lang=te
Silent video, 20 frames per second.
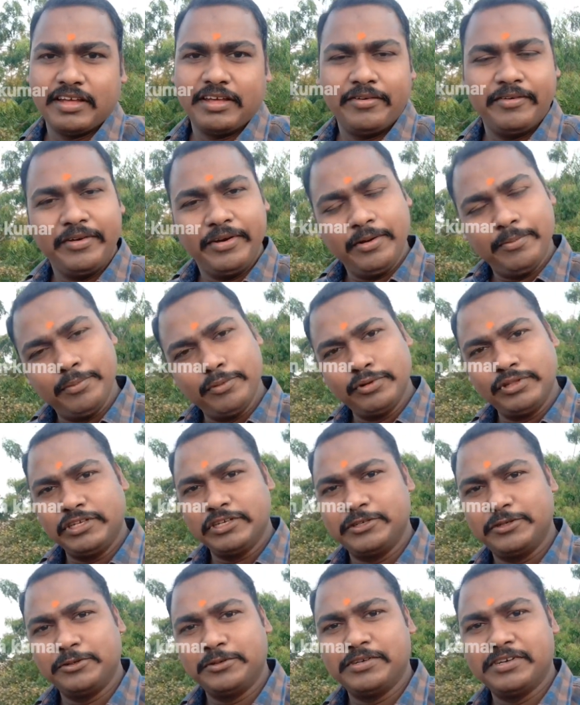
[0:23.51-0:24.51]
ఈ వీడియో
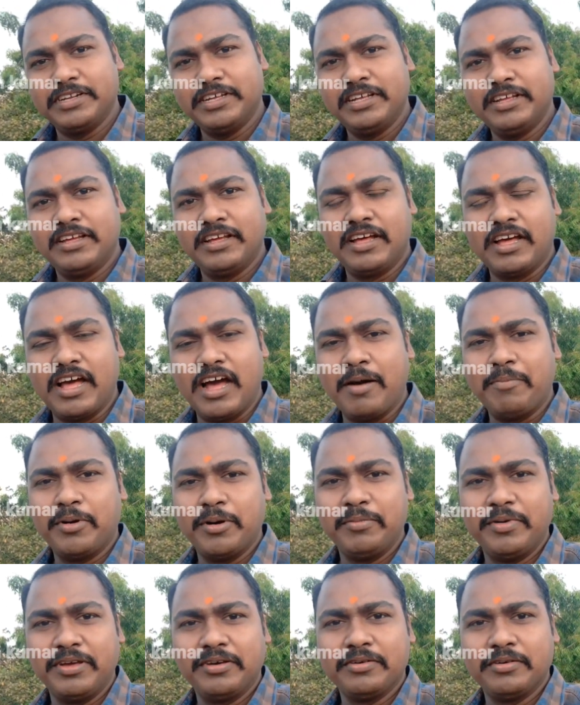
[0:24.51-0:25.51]
పూర్తిగా చూడండి
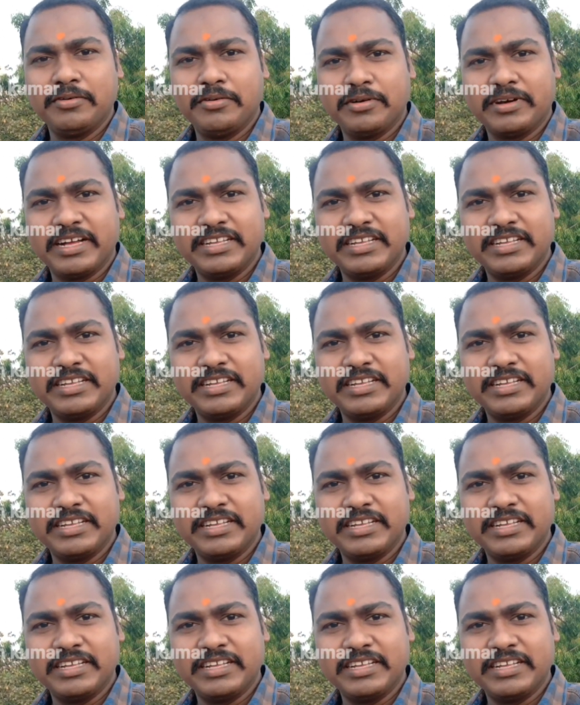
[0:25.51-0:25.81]
అప్పుడు మీకు